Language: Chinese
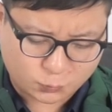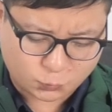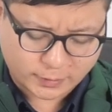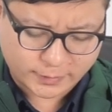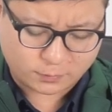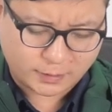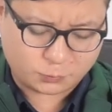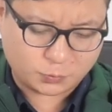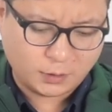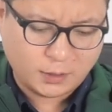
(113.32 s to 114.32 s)
的主要内容来
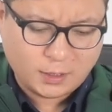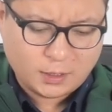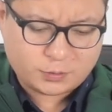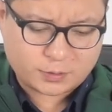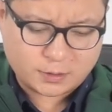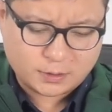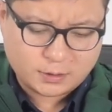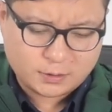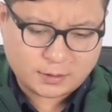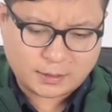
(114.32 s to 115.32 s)
说，就是
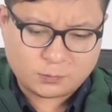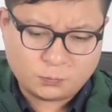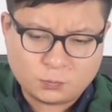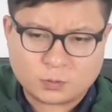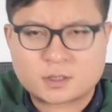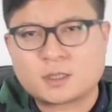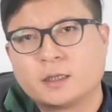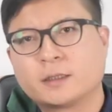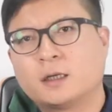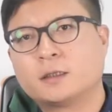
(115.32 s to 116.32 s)
那如果是
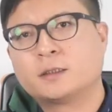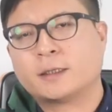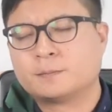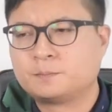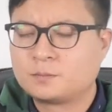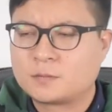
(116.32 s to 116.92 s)
二零二零年。